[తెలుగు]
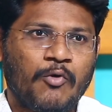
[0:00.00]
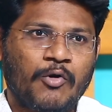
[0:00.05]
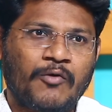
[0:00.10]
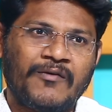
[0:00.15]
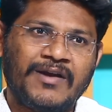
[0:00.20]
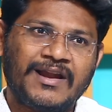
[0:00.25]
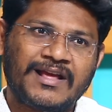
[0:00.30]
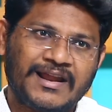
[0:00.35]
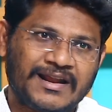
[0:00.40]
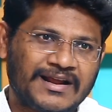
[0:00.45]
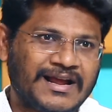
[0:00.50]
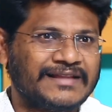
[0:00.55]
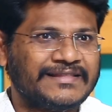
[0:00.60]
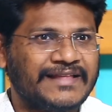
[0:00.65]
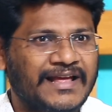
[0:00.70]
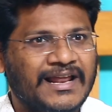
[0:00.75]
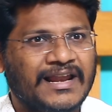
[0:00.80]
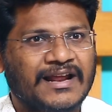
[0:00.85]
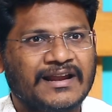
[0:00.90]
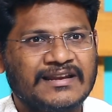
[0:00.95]
ఒకవేళ కనుక
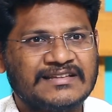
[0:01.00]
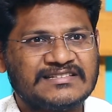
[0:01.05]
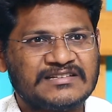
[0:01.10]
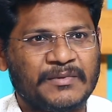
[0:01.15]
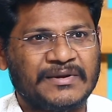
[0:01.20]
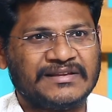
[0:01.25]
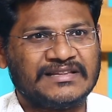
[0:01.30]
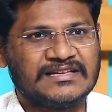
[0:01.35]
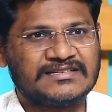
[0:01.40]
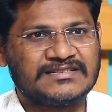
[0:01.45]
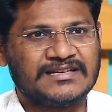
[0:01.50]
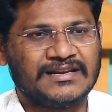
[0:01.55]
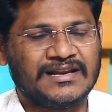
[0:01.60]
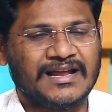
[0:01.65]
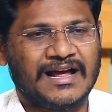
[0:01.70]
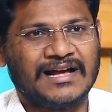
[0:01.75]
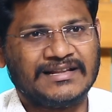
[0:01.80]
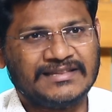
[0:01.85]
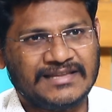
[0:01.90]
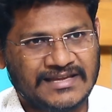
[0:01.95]
అదే కనుక నిజమైతే సార్
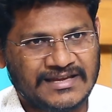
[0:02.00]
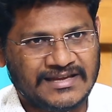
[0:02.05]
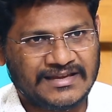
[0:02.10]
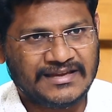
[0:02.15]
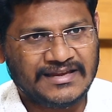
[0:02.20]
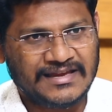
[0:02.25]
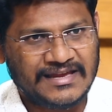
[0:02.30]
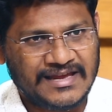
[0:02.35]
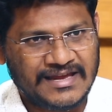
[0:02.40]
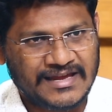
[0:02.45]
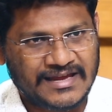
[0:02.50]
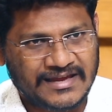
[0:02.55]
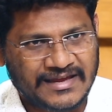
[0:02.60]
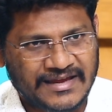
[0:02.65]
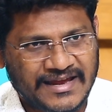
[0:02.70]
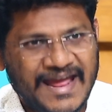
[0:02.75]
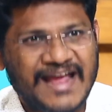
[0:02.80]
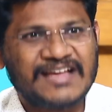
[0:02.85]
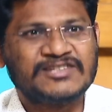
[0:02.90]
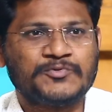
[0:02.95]
అది ఈ
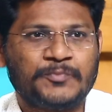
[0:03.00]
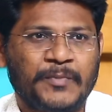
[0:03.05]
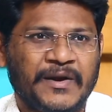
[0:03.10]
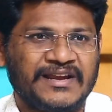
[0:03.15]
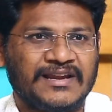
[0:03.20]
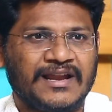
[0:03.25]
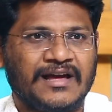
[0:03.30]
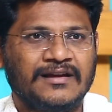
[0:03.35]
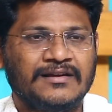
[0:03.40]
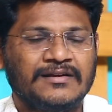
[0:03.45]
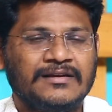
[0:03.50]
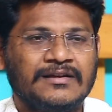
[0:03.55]
కేసు పైన